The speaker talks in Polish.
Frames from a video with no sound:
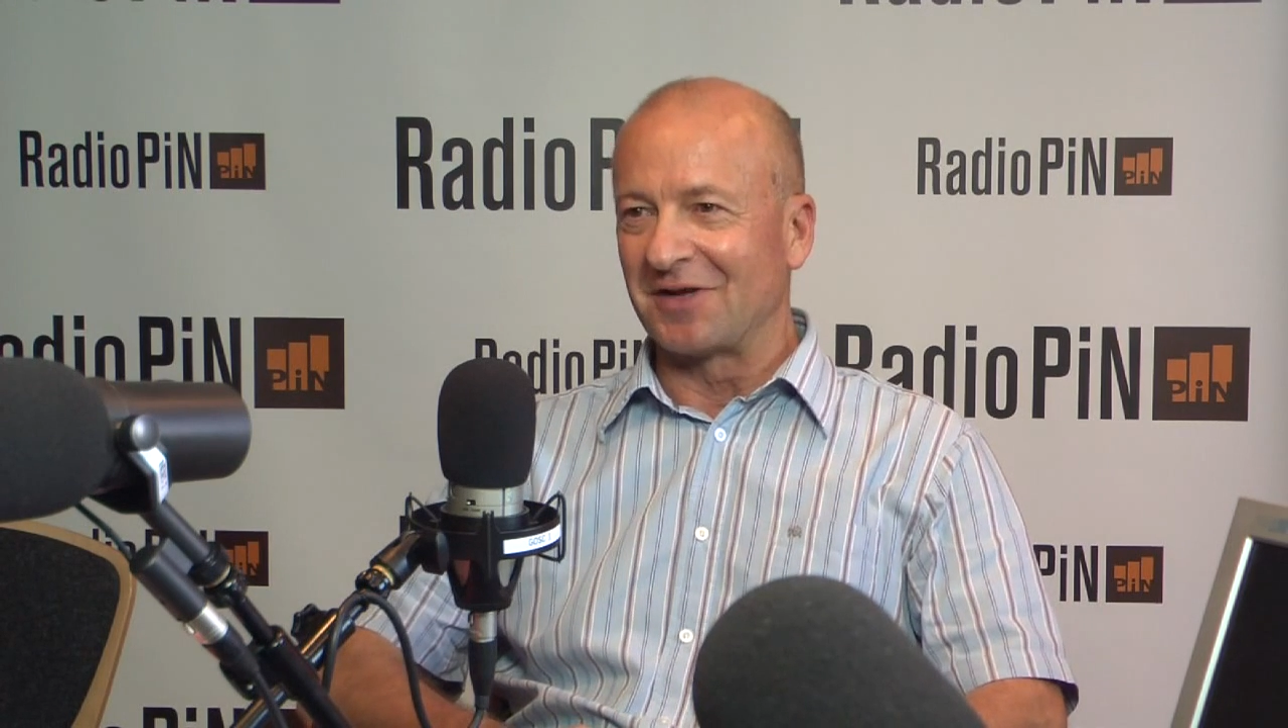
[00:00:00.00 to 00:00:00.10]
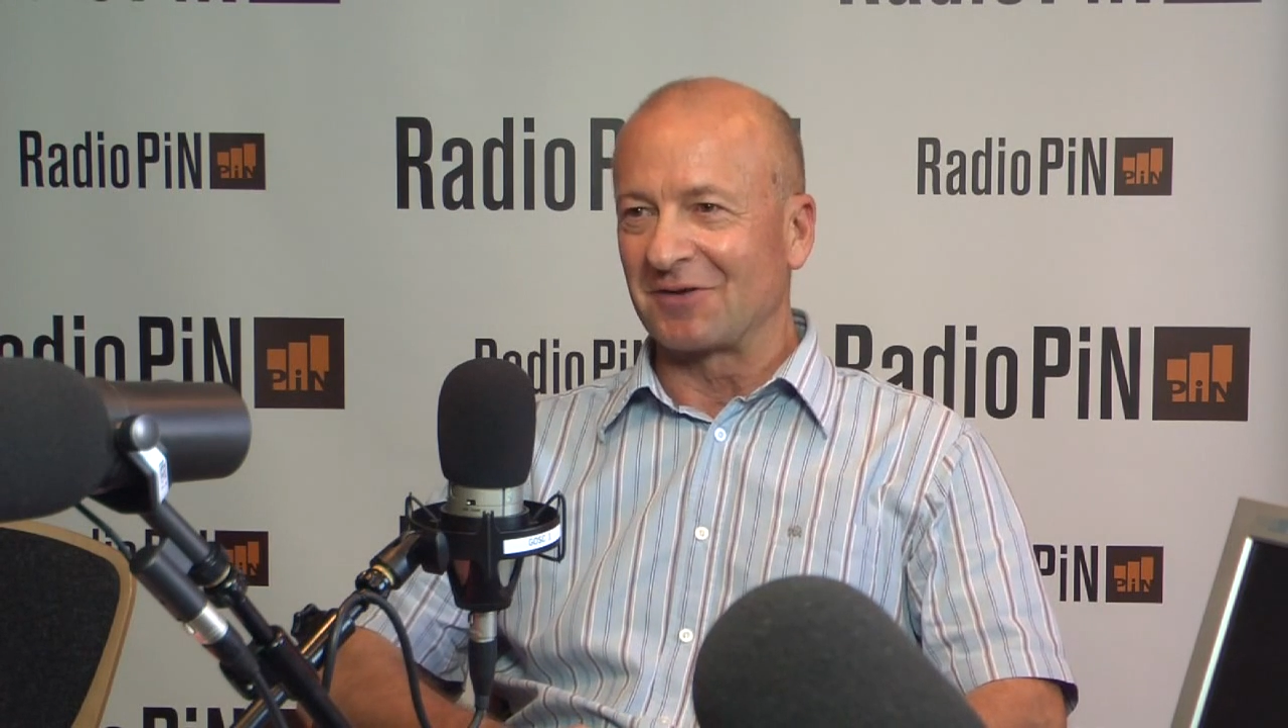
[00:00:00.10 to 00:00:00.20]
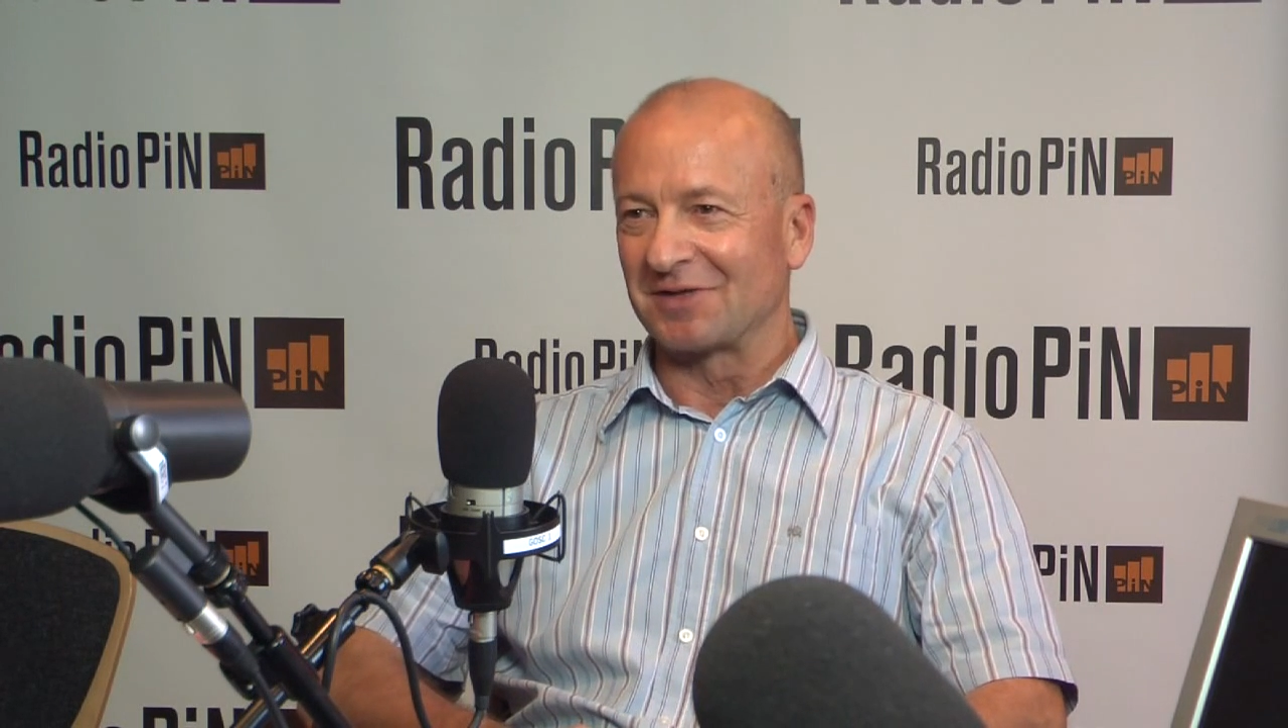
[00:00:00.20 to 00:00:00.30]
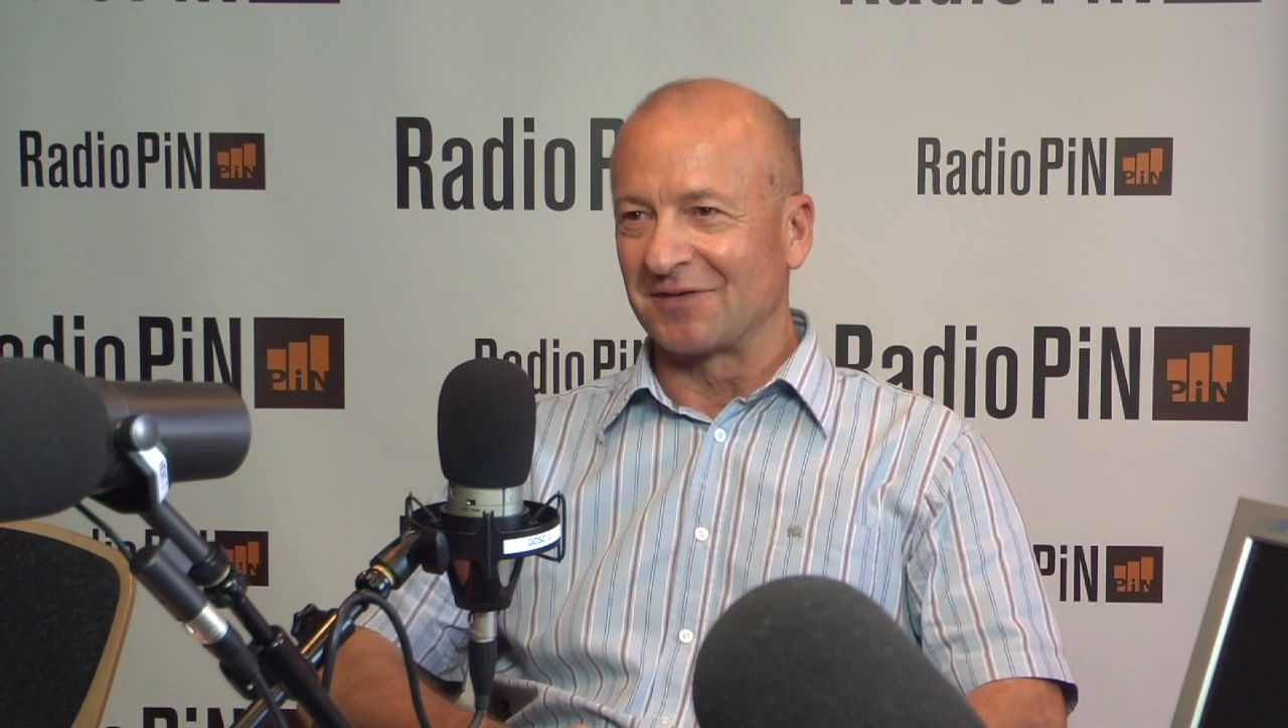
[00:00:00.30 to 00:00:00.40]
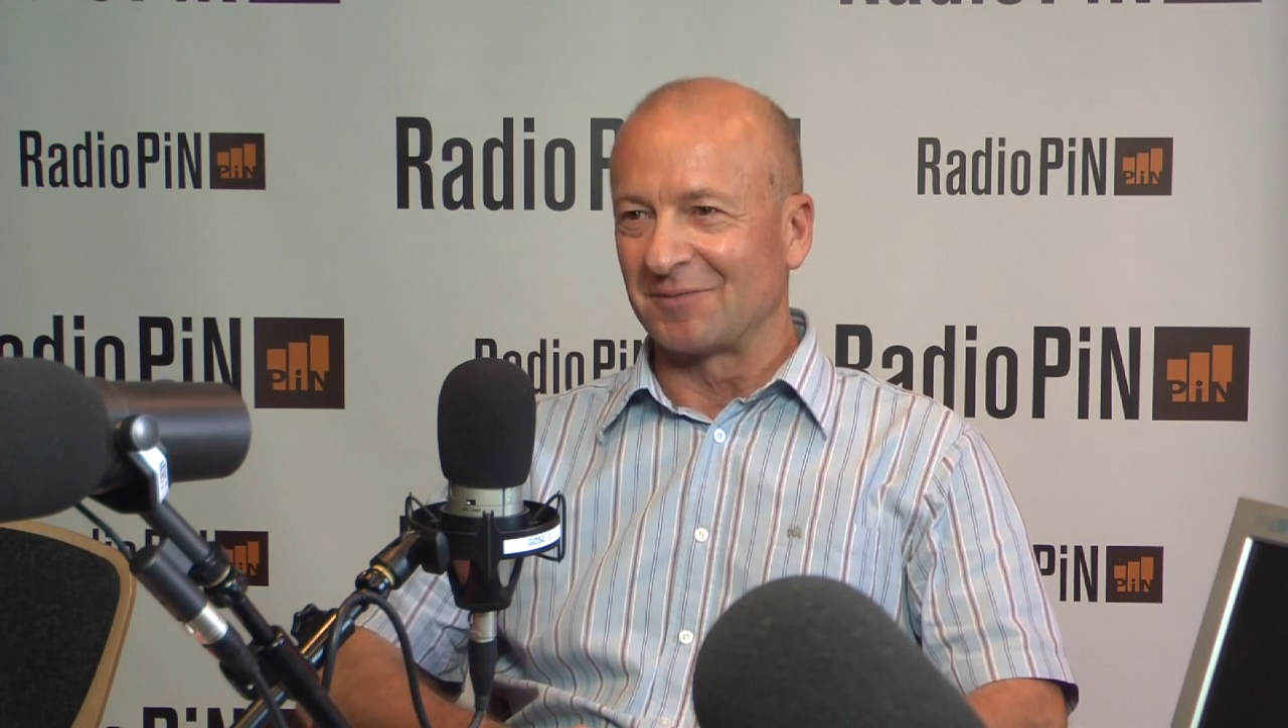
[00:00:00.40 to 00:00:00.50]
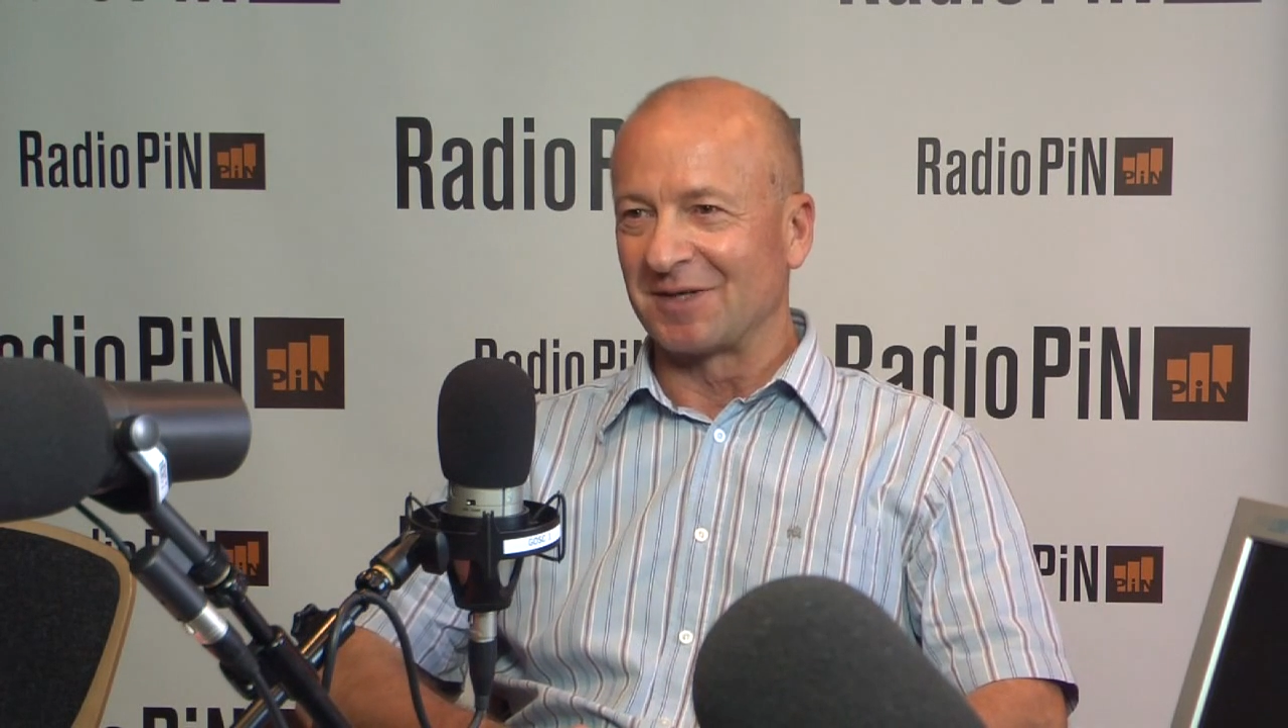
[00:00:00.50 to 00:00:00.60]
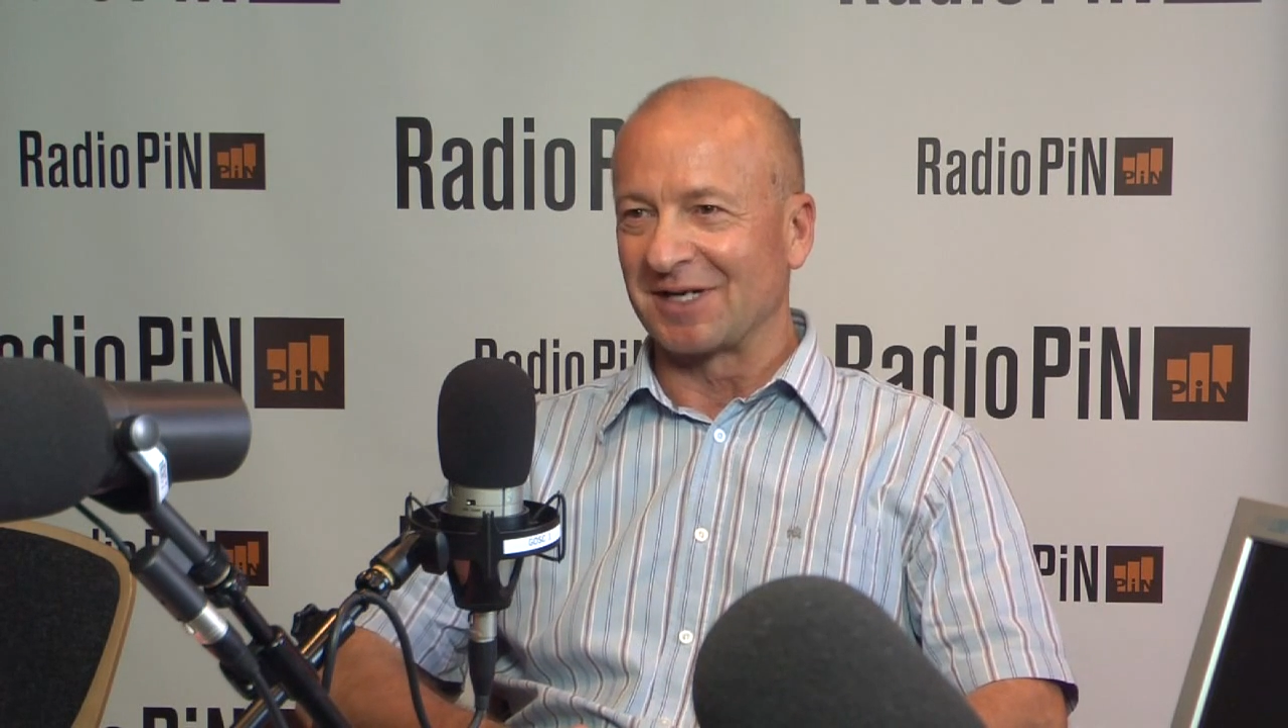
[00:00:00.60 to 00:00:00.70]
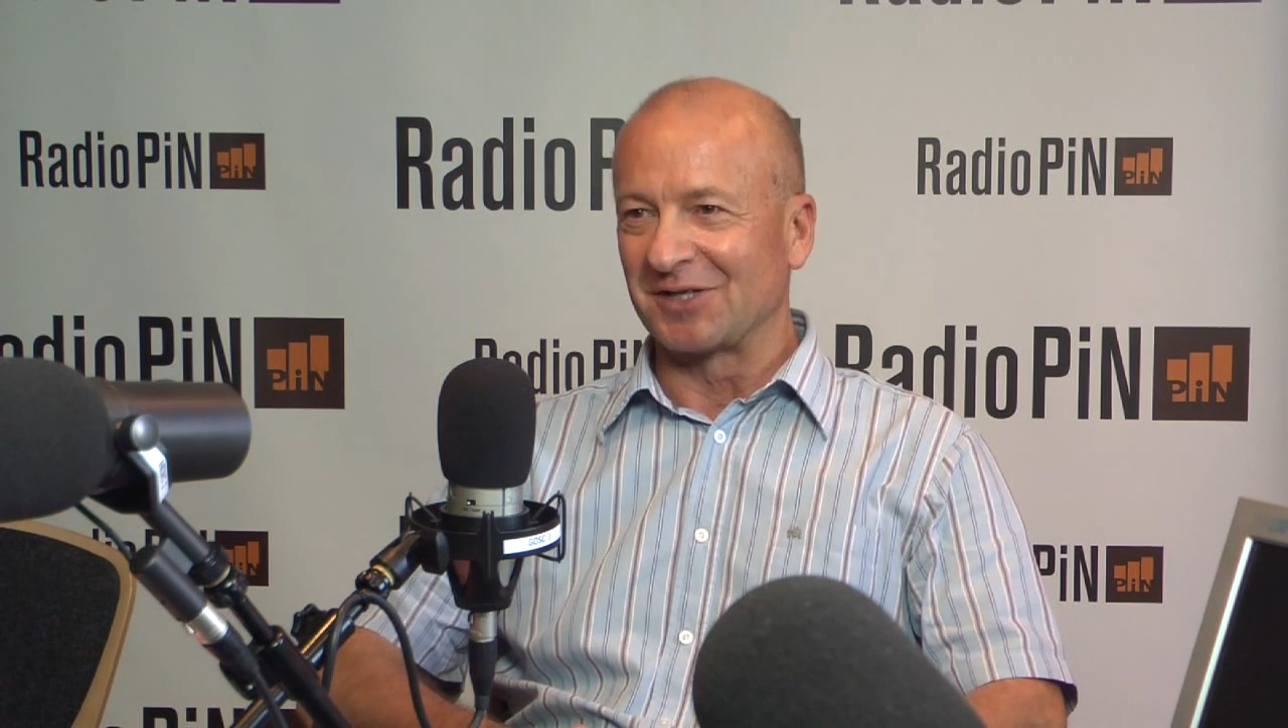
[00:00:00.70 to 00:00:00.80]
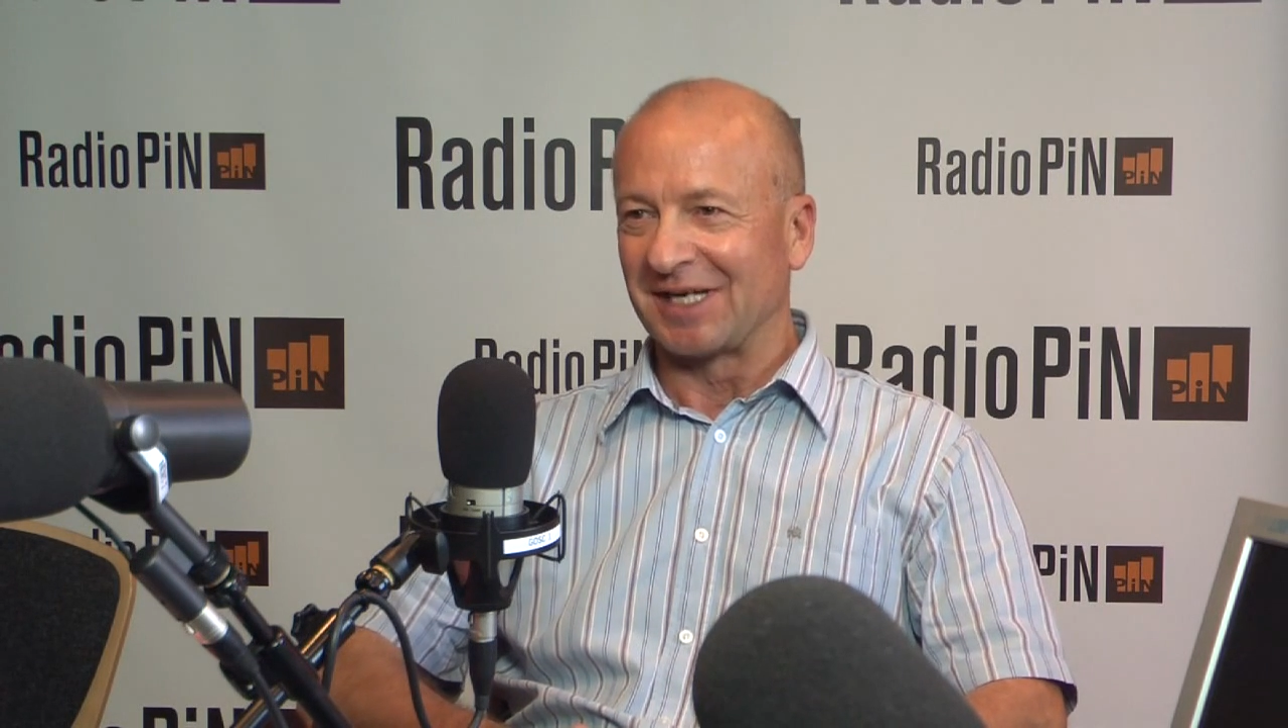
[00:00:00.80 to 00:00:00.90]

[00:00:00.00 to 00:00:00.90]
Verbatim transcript: wieku nie wybiera się